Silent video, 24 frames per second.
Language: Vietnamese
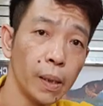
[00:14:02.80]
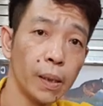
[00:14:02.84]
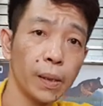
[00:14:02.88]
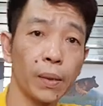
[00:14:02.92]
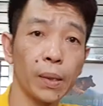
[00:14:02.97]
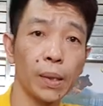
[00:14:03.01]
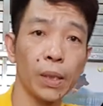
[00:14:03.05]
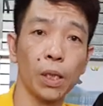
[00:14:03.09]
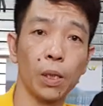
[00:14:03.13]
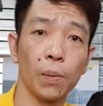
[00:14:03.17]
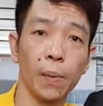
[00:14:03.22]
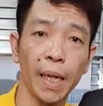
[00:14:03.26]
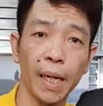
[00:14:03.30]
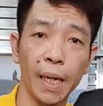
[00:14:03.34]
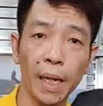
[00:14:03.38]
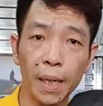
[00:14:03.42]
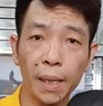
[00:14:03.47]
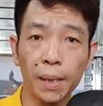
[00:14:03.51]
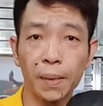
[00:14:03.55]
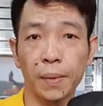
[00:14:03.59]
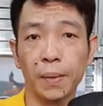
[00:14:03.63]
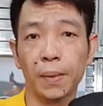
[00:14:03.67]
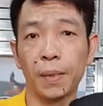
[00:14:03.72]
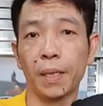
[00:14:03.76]
ấy nó từ bé,
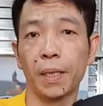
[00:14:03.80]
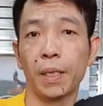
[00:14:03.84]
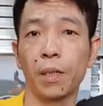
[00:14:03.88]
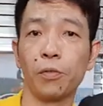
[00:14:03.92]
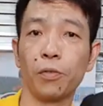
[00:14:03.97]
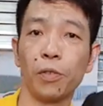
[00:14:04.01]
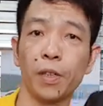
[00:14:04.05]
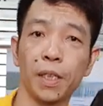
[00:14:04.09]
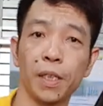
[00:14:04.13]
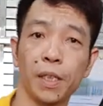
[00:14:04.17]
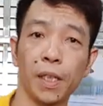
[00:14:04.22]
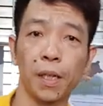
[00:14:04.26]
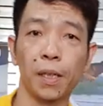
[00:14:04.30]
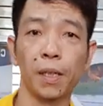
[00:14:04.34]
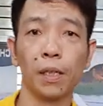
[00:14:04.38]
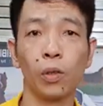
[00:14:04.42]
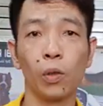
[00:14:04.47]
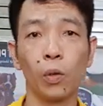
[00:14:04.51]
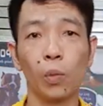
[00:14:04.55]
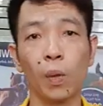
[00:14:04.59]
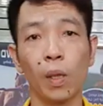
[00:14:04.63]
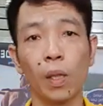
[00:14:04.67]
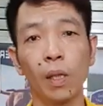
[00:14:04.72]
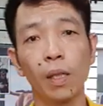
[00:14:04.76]
chứ không phải chờ đến
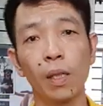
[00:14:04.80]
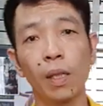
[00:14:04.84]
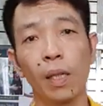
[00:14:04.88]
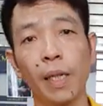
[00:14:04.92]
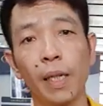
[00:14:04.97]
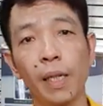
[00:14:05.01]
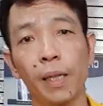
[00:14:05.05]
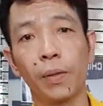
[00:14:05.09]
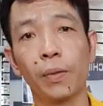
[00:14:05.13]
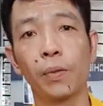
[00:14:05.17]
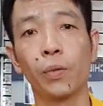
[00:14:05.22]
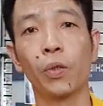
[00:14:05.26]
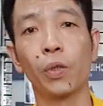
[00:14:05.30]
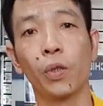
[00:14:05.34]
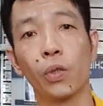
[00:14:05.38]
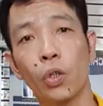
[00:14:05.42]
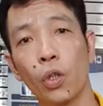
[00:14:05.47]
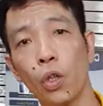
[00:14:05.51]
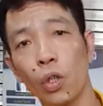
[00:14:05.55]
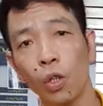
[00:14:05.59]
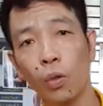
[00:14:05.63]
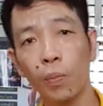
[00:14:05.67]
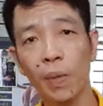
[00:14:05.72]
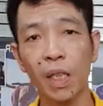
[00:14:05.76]
lúc nó lớn lên. Con
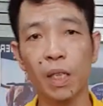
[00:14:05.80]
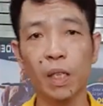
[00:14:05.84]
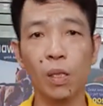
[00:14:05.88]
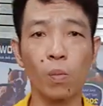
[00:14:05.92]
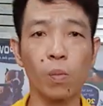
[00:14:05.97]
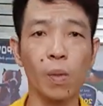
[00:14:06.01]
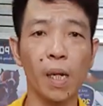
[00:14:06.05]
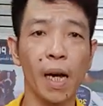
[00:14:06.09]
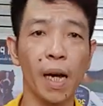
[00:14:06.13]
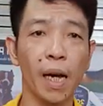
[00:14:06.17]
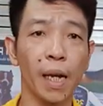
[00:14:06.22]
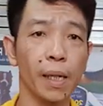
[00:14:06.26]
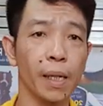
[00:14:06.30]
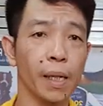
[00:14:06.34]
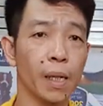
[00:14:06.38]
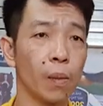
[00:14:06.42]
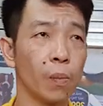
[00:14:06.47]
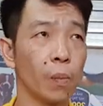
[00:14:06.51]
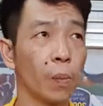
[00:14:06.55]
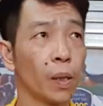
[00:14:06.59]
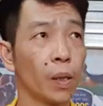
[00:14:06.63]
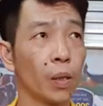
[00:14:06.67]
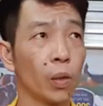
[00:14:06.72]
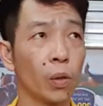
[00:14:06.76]
chó nó biết trong nhà hay
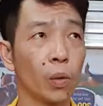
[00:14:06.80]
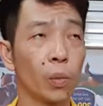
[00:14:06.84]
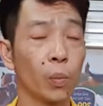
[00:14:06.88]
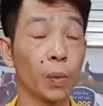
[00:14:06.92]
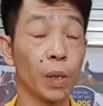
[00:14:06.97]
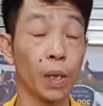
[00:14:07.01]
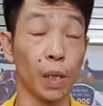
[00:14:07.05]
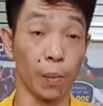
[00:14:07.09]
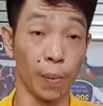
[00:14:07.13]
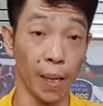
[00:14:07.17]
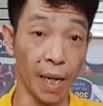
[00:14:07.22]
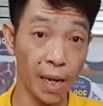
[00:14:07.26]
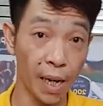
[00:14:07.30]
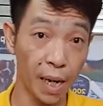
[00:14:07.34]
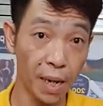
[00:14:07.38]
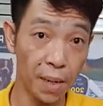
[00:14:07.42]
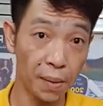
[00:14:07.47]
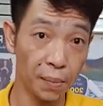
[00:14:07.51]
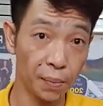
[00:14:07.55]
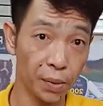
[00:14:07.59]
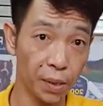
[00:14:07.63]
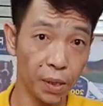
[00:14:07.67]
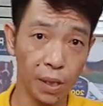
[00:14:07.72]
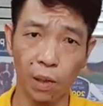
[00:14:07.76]
không ấy nó cũng từ bé,
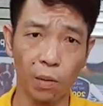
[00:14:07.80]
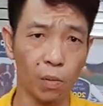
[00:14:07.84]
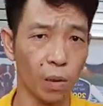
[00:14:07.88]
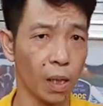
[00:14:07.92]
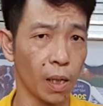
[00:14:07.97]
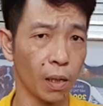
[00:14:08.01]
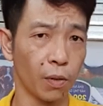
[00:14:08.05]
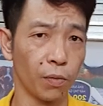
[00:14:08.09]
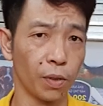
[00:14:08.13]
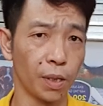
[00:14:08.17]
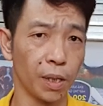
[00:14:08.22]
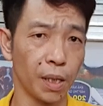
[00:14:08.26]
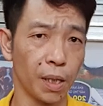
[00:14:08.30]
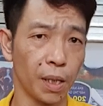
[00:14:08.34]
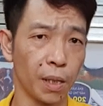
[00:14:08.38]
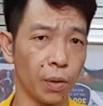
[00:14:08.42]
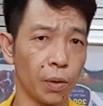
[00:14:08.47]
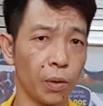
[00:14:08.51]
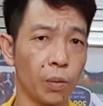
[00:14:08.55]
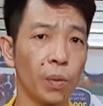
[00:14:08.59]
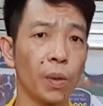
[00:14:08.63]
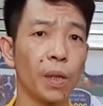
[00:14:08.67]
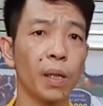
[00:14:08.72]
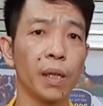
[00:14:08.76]
chứ không cần phải chờ đến
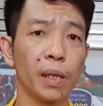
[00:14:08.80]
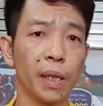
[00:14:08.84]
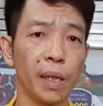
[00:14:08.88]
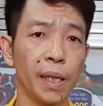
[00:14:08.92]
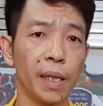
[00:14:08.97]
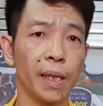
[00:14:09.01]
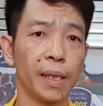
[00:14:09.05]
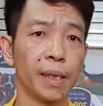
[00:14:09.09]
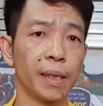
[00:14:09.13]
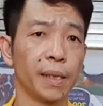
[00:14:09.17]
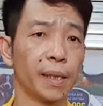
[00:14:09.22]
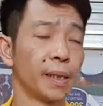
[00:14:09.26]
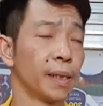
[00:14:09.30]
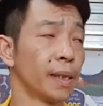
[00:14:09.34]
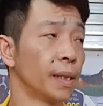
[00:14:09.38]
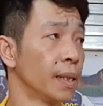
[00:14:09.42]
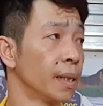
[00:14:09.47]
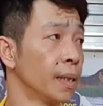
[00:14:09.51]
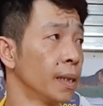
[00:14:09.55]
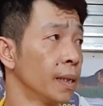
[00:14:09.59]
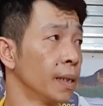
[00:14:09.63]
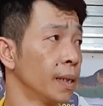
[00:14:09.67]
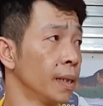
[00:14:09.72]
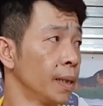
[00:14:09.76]
lúc nó lớn lên.
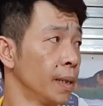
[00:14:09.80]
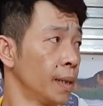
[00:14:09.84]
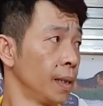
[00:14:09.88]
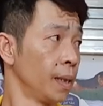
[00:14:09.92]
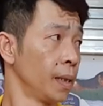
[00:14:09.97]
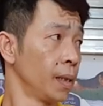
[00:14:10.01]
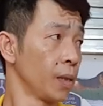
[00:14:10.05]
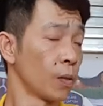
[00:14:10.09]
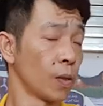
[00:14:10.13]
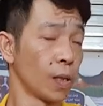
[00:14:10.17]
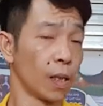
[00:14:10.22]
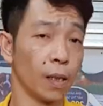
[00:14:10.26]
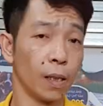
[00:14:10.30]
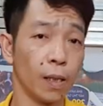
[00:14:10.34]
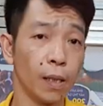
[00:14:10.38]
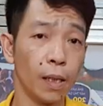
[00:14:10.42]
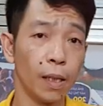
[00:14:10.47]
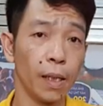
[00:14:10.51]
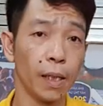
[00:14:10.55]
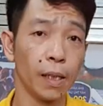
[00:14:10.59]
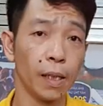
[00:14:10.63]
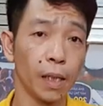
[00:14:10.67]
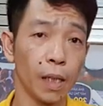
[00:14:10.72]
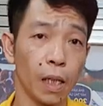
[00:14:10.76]
Còn lớn
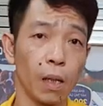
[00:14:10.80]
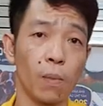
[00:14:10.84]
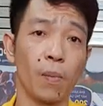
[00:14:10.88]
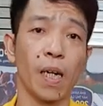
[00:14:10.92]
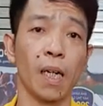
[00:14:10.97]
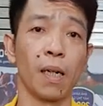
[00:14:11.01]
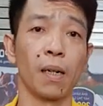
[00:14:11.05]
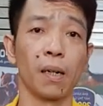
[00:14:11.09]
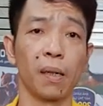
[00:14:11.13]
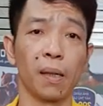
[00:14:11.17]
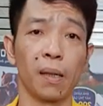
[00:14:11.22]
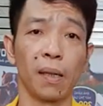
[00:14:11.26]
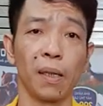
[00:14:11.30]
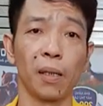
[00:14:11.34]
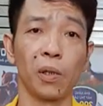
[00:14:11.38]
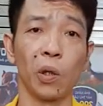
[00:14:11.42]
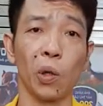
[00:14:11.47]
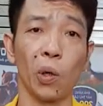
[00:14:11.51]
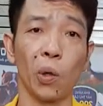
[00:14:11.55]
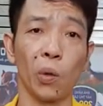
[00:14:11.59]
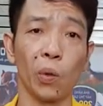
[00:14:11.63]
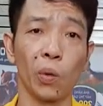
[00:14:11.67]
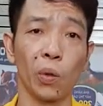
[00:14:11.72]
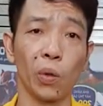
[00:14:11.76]
lên thì cái bản năng lãnh
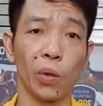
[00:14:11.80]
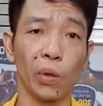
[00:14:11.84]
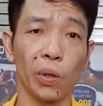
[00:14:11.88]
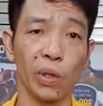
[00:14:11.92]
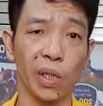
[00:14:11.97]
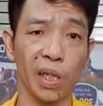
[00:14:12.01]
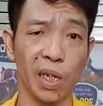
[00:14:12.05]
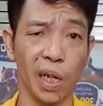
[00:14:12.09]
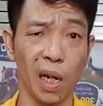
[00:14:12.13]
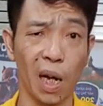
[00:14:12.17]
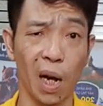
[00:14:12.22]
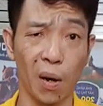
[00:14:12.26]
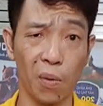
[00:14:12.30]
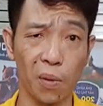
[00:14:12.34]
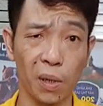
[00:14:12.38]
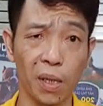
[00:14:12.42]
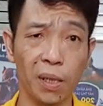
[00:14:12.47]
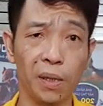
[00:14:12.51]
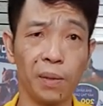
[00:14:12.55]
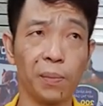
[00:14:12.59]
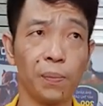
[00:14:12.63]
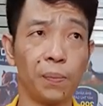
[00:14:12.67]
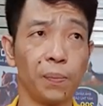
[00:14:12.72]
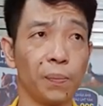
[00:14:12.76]
thổ của nó sẽ cao
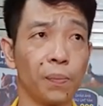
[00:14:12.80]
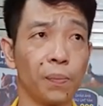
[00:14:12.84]
hơn.